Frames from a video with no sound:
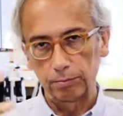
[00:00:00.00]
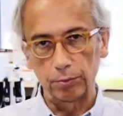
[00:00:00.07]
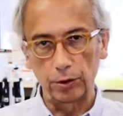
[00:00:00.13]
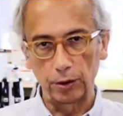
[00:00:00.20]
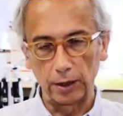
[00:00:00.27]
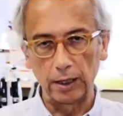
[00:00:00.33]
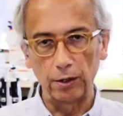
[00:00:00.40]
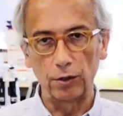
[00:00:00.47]

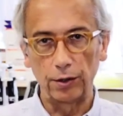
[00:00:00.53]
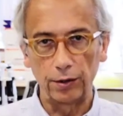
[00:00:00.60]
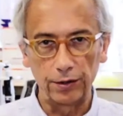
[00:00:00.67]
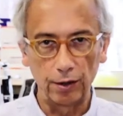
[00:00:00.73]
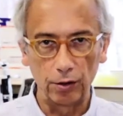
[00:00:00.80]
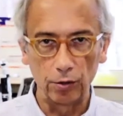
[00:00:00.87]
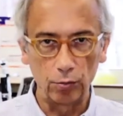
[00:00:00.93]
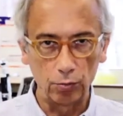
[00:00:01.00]
¿por qué no
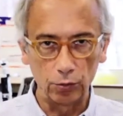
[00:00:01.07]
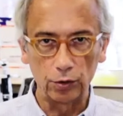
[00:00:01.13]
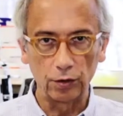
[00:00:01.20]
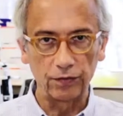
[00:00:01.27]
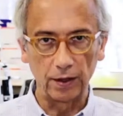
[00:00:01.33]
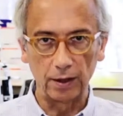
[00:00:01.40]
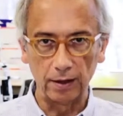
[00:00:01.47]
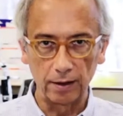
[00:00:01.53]
decirlo?, un
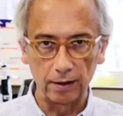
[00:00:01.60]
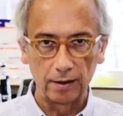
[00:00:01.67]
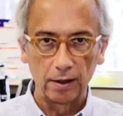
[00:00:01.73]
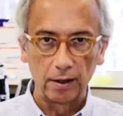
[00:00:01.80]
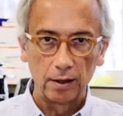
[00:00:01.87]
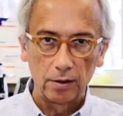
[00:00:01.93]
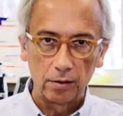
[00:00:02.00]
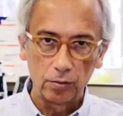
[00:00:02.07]
mundo feliz,
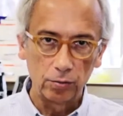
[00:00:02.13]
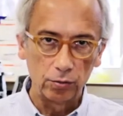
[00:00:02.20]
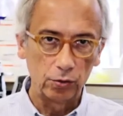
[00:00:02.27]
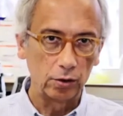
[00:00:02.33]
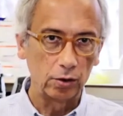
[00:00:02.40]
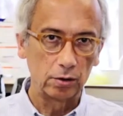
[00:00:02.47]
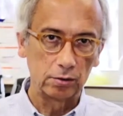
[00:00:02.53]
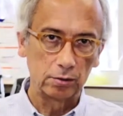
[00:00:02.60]
un
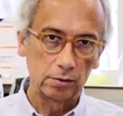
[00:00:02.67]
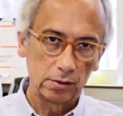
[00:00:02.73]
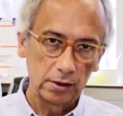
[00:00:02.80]
mundo